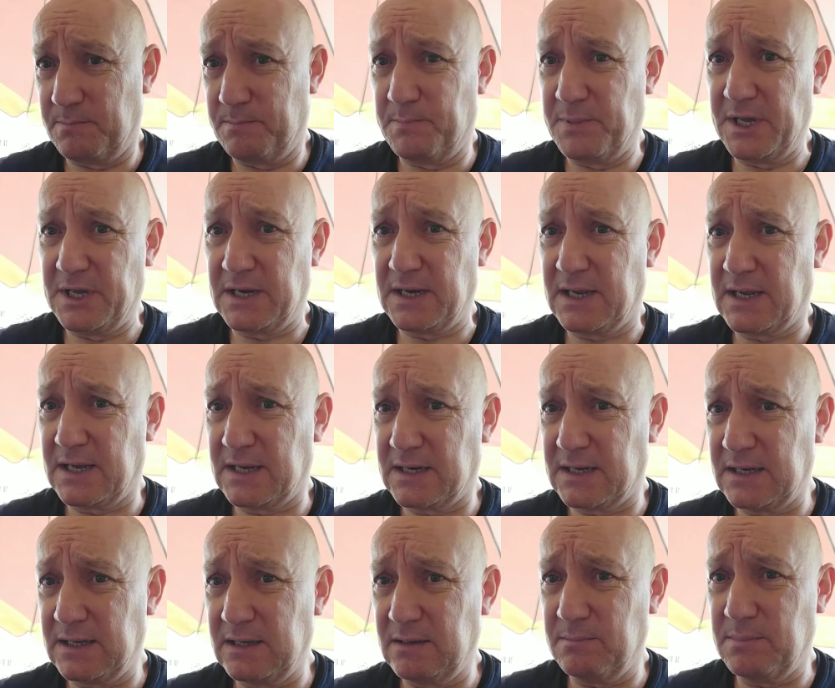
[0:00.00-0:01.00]
per i
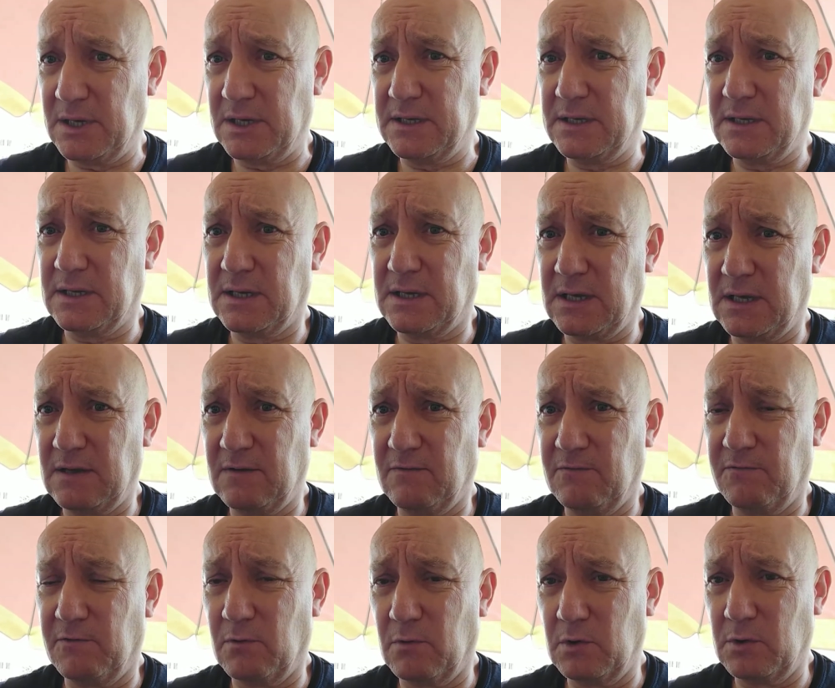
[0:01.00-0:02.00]
cannibali che
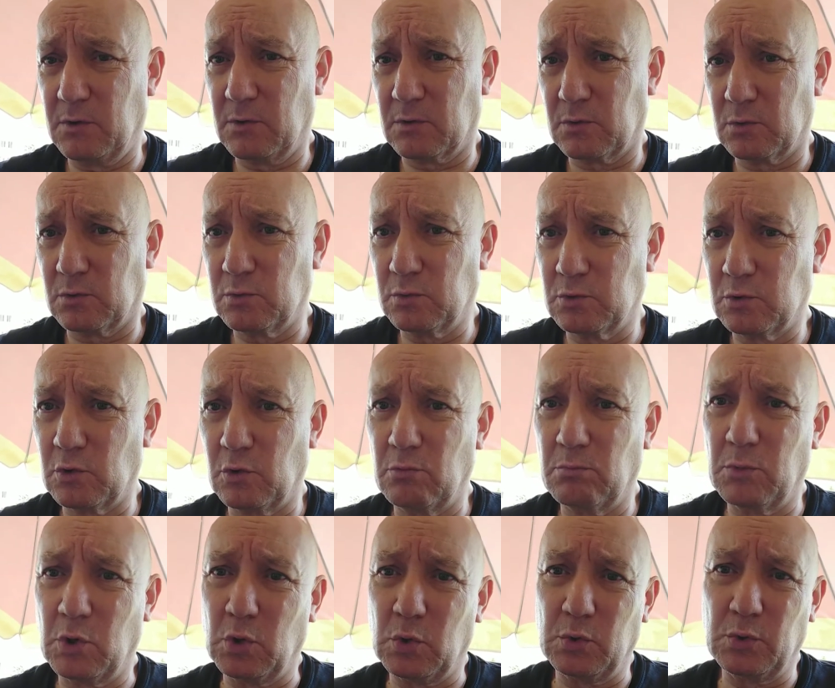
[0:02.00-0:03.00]
vogliono tutto il
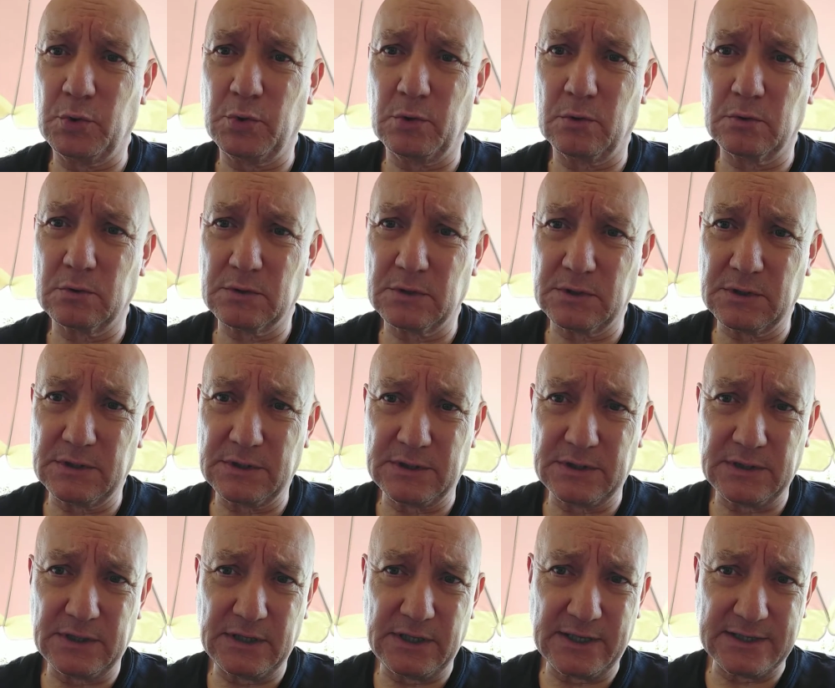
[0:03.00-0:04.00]
mondo, eh,
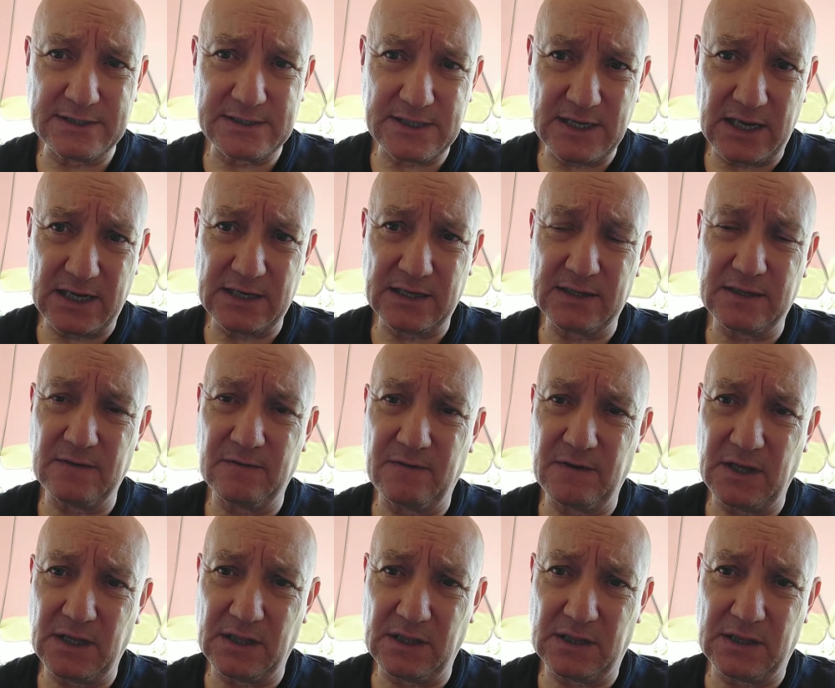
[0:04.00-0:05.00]
gli anziani
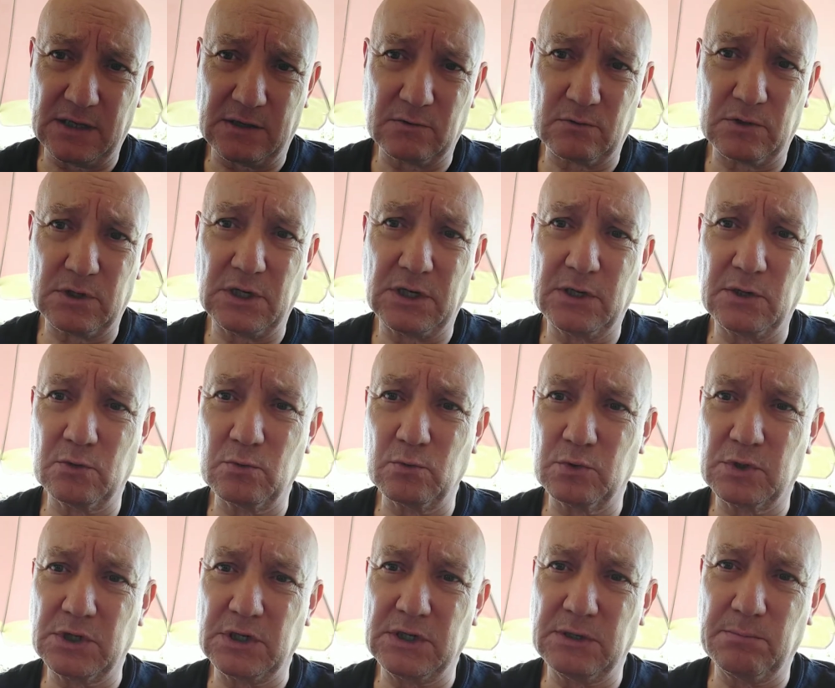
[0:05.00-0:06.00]
diventano delle
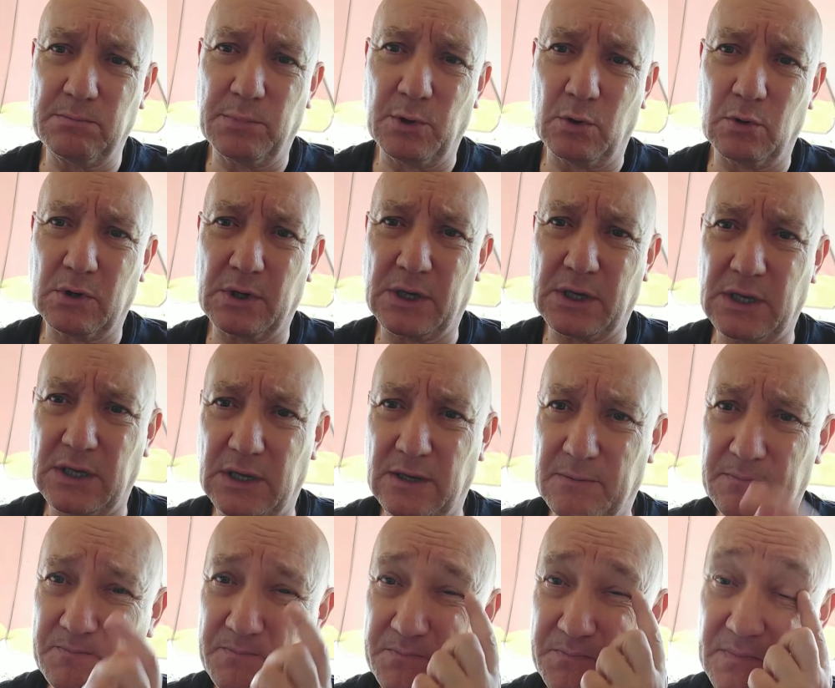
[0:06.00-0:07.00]
inutili bocche
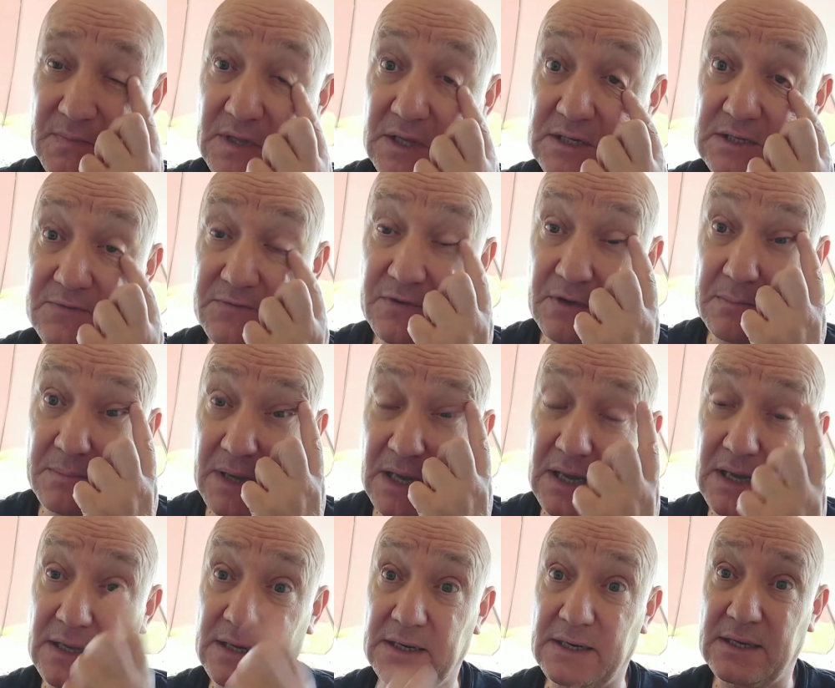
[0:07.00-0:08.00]
da
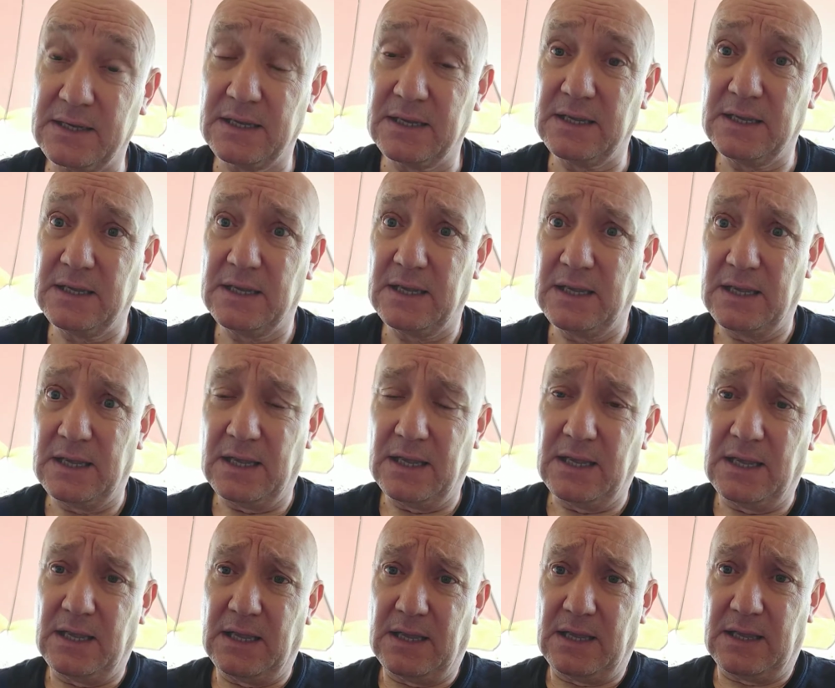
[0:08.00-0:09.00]
sfamare
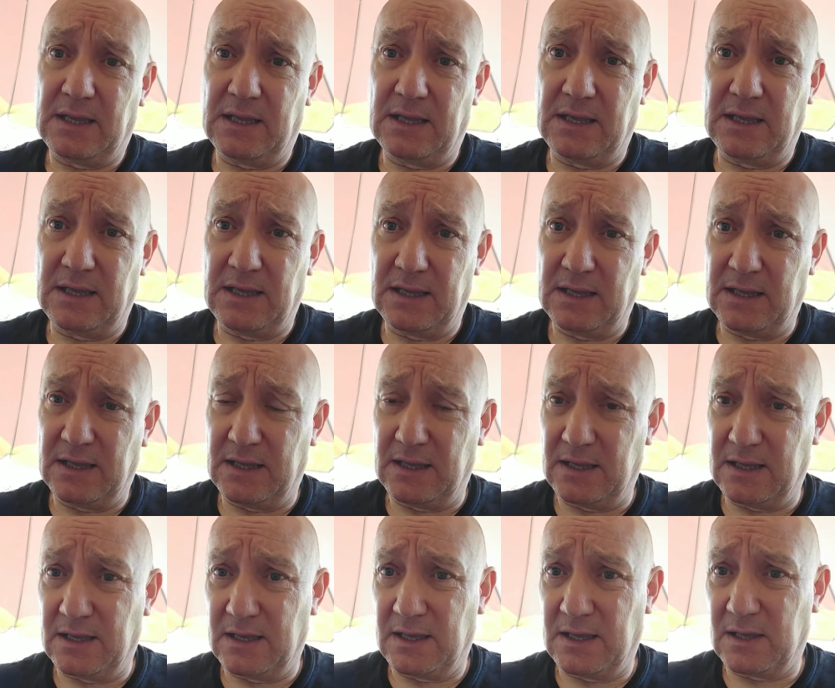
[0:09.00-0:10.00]

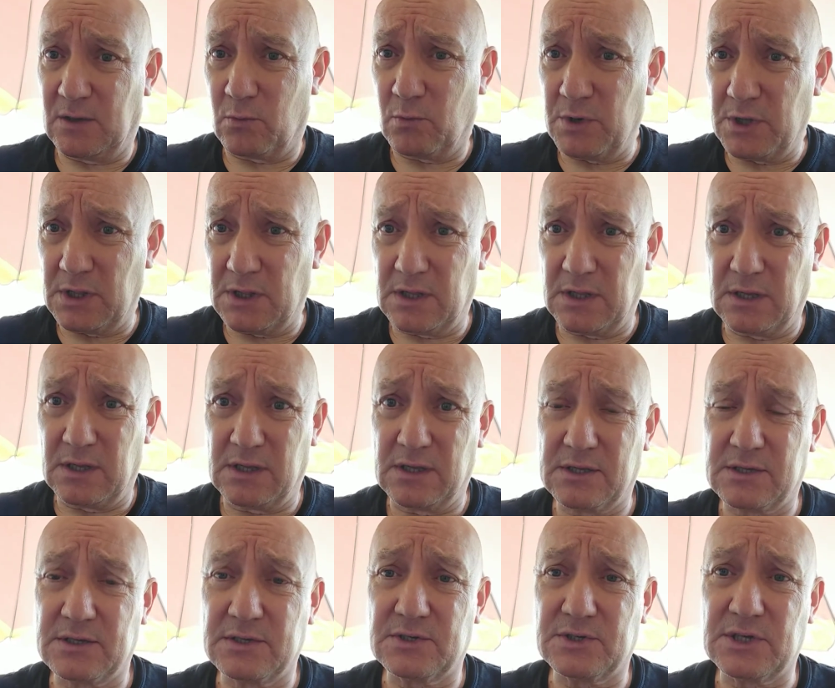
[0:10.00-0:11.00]
eh, e quindi
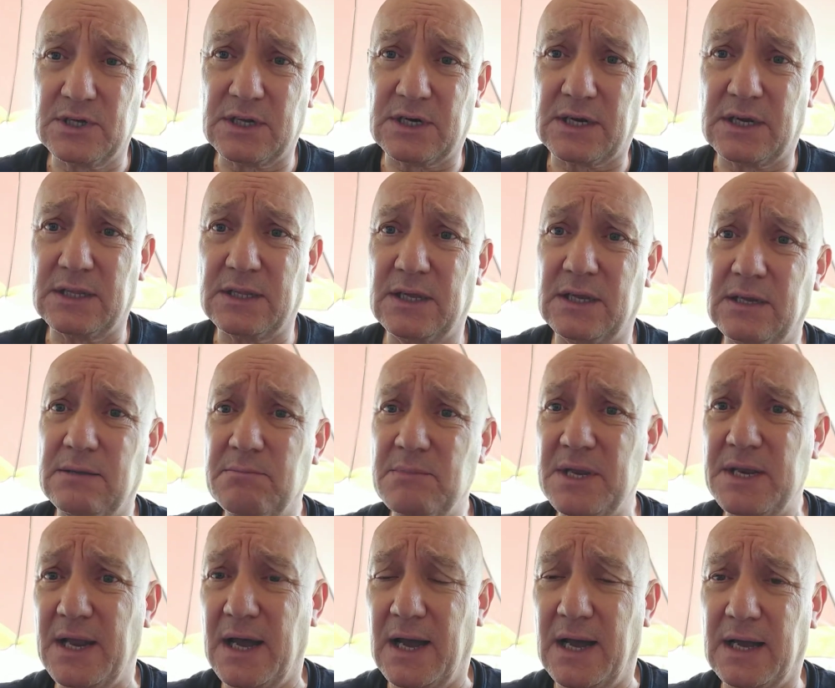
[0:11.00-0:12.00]
si cerca di
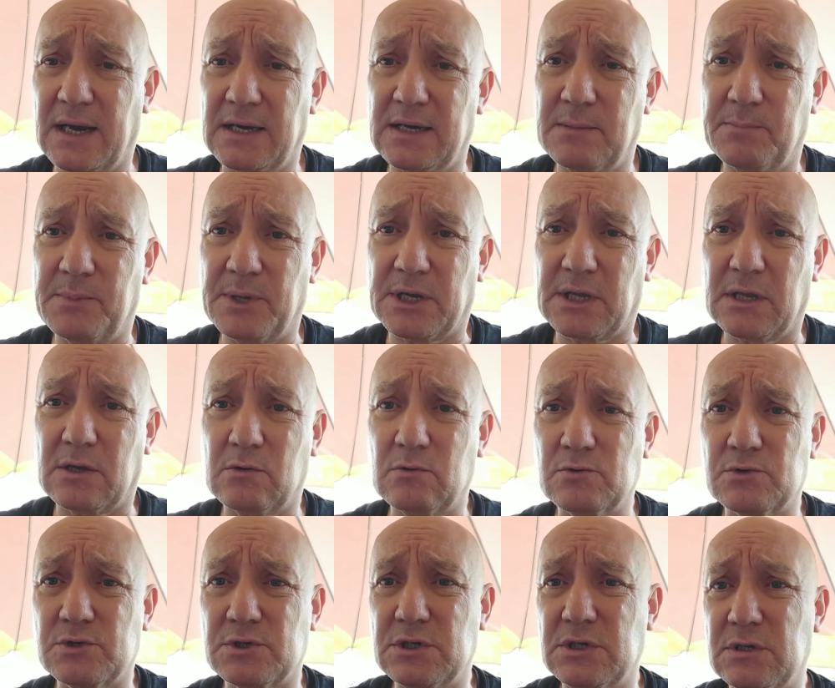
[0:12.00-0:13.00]
eliminarli perché
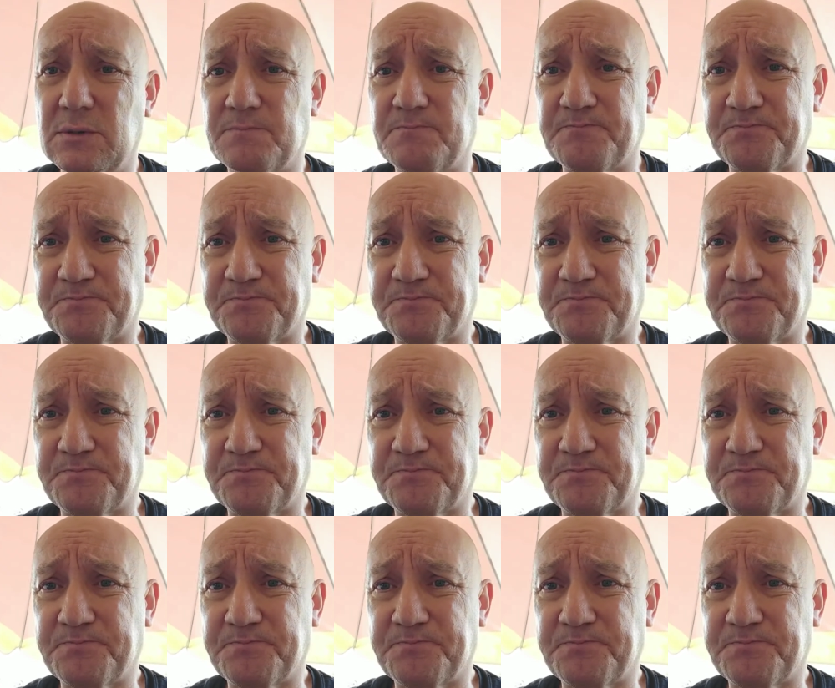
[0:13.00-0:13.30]
così